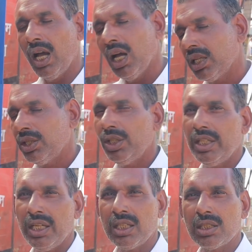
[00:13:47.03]
हाँ खेती
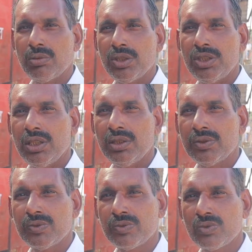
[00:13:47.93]
करे करता मैं
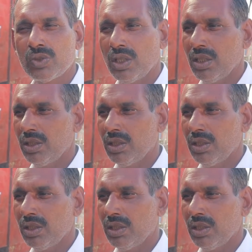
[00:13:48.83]
अच्छा हाँ